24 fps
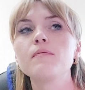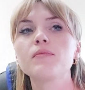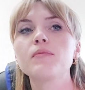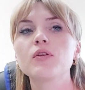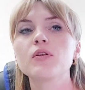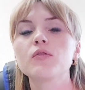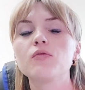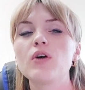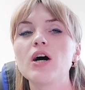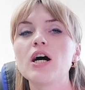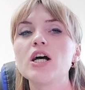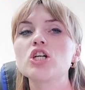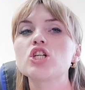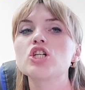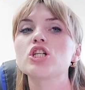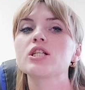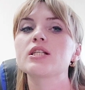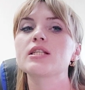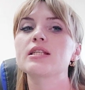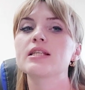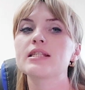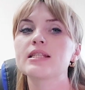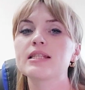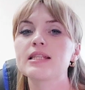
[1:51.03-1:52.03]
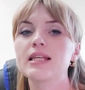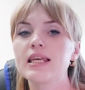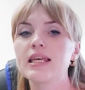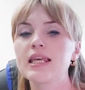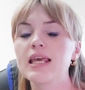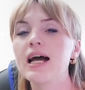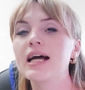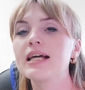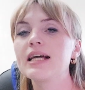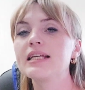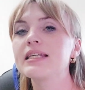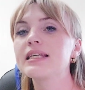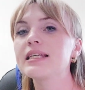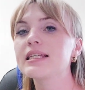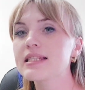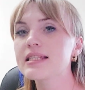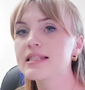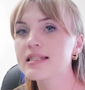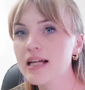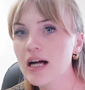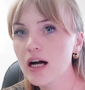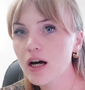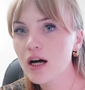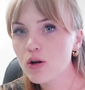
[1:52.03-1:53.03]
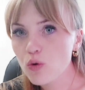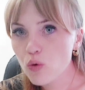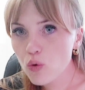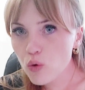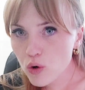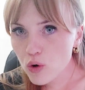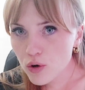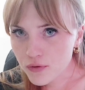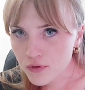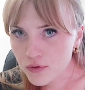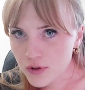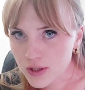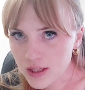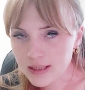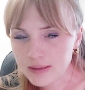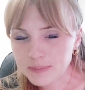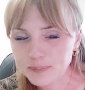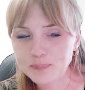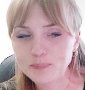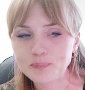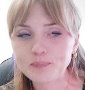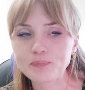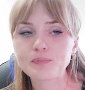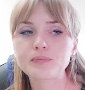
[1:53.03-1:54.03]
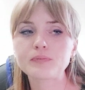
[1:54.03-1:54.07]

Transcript: ваше состояние здоровья,